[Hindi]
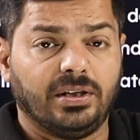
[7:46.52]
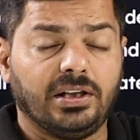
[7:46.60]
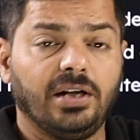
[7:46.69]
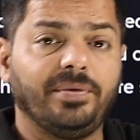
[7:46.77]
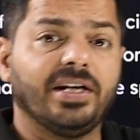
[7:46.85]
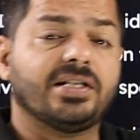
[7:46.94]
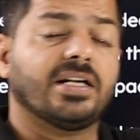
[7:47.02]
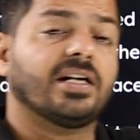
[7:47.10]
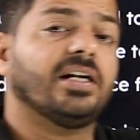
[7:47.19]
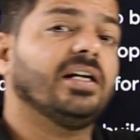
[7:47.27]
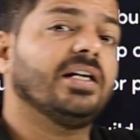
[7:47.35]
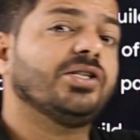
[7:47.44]
मतलब एक
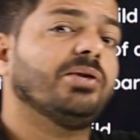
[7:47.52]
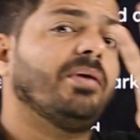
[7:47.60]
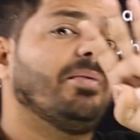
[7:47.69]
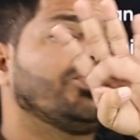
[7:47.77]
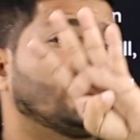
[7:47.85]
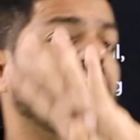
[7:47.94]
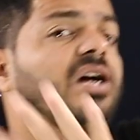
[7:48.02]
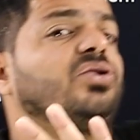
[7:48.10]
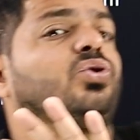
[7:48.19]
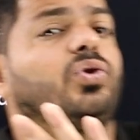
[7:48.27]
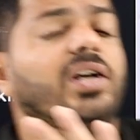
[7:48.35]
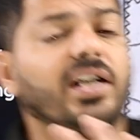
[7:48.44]
सर्कल के जब आप चार
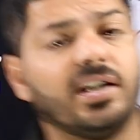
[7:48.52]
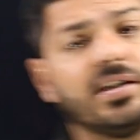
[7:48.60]
टुकड़े